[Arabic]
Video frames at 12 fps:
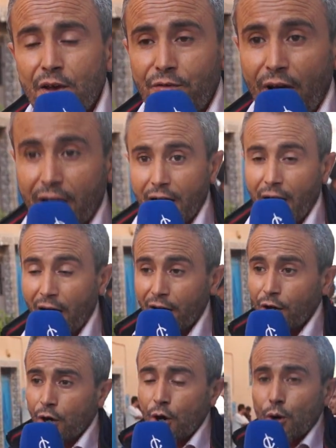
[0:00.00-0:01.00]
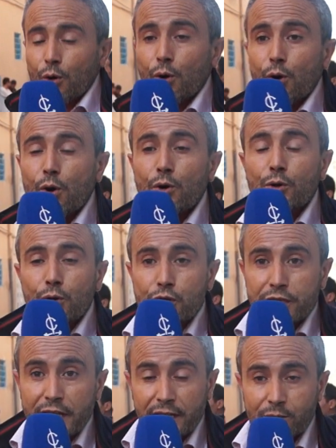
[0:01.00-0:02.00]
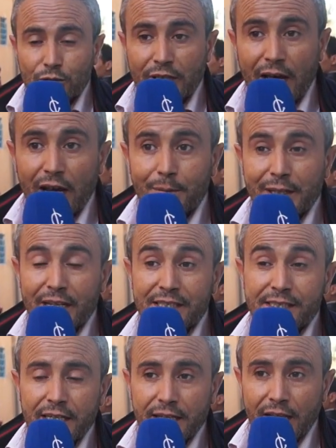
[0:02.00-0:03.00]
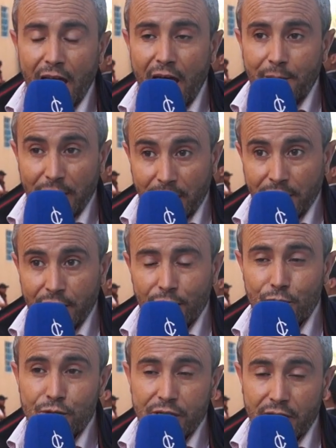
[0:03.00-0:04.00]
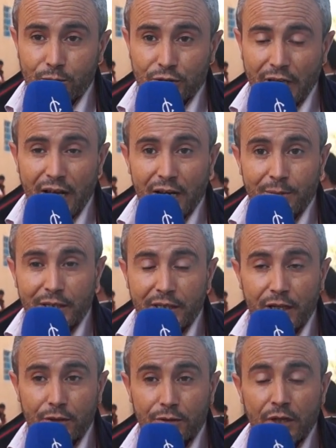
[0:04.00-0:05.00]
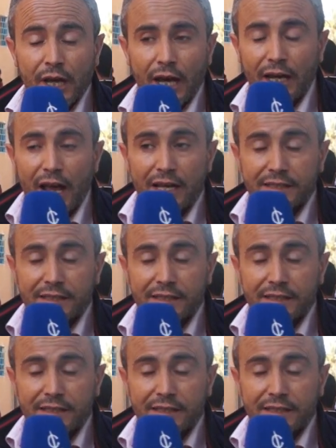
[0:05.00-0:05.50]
في حقها ونجدد المطالبه ديال السيد العامل جديد المطالبه ديالو على